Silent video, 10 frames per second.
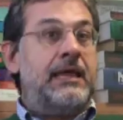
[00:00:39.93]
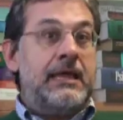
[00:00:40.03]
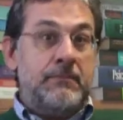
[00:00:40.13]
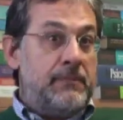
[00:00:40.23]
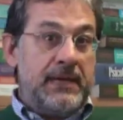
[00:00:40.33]
che
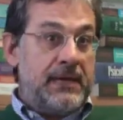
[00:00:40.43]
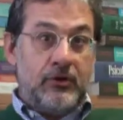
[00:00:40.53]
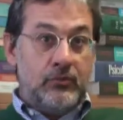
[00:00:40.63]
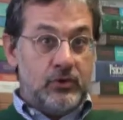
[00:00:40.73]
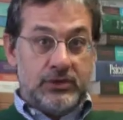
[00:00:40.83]

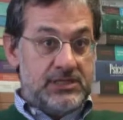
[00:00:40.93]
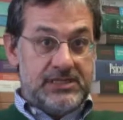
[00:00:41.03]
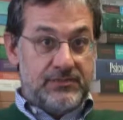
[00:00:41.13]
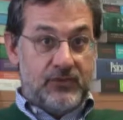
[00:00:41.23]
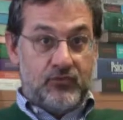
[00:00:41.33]
implicano
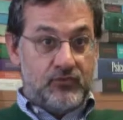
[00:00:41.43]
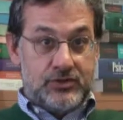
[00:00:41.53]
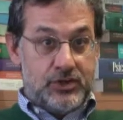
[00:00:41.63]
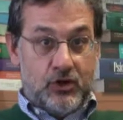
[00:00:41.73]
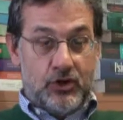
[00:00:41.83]
moltissime
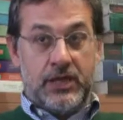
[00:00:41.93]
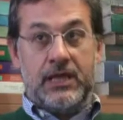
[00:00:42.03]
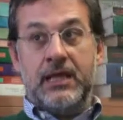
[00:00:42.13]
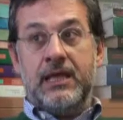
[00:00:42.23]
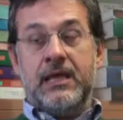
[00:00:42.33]

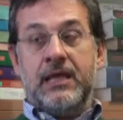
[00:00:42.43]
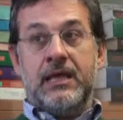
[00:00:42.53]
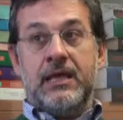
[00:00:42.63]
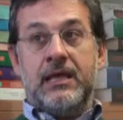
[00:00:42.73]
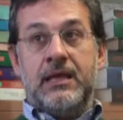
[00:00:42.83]
funzioni
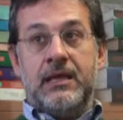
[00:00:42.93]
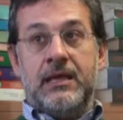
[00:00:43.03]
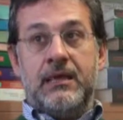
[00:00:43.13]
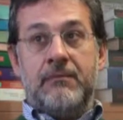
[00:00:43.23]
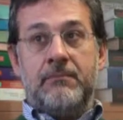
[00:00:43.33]

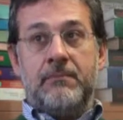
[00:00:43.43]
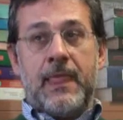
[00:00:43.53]
eh,